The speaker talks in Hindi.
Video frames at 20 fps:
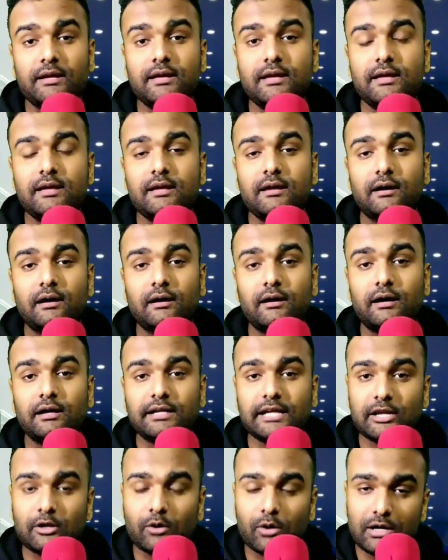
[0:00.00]
कि
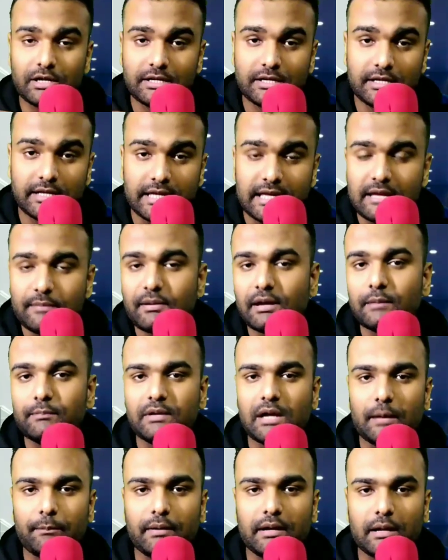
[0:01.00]
टेन और डी में
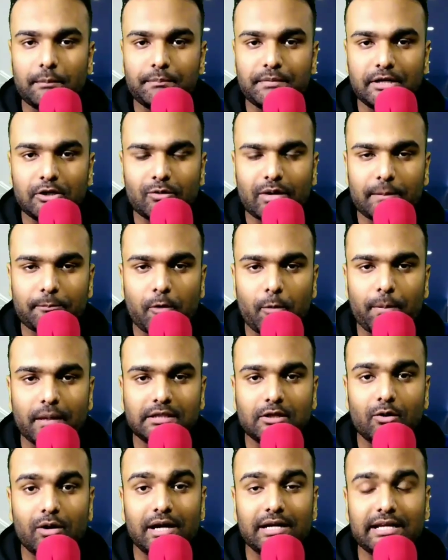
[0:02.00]
अब यहाँ पर अपडेट हुआ है आपको
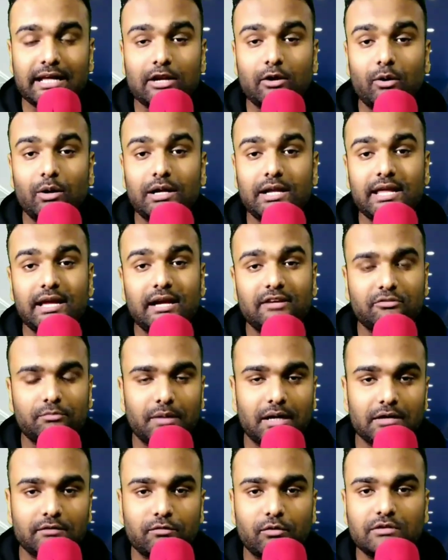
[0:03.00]
पता होगा टेन और डी का
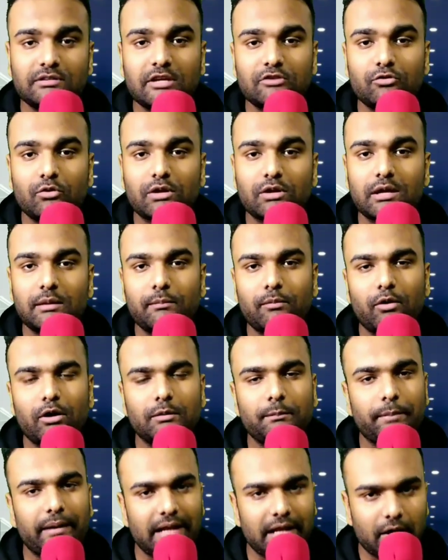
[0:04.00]
स्मार्टफोन था जो कि
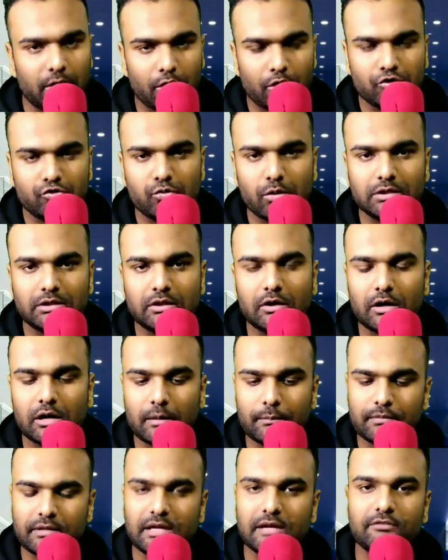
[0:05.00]
बहुत पहले लॉन्च हुआ था और
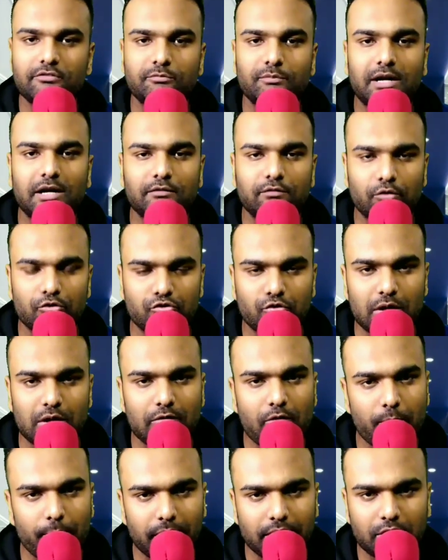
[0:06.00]
अब ये स्मार्टफोन जो
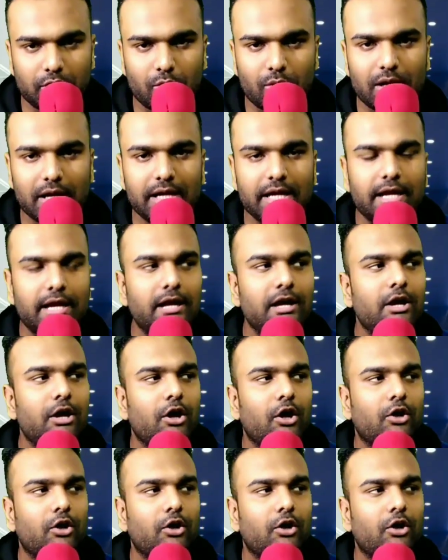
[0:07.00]
है वो बंद हो गई है